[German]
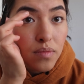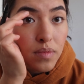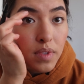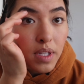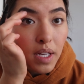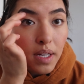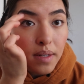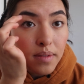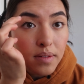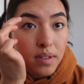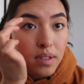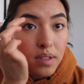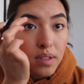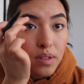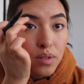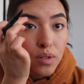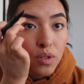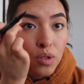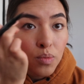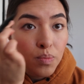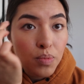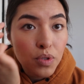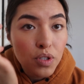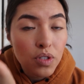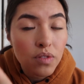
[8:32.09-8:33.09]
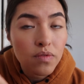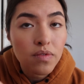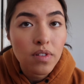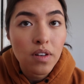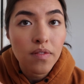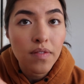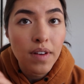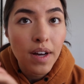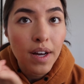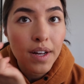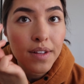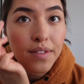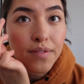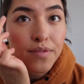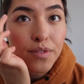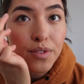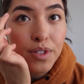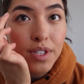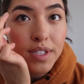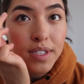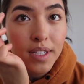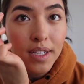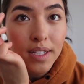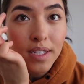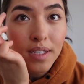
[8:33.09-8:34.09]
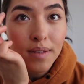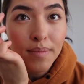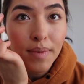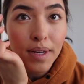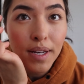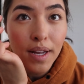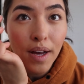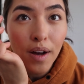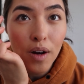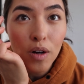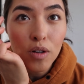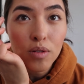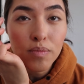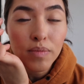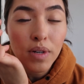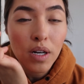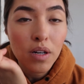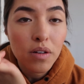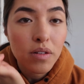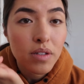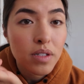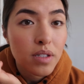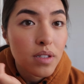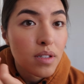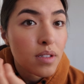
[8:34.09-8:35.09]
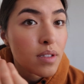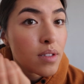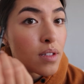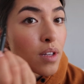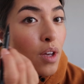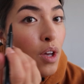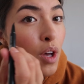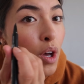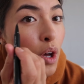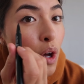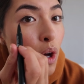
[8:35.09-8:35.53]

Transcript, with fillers: ja, dieses typische Verfahren, wo das Ende meiner Augenbraue ist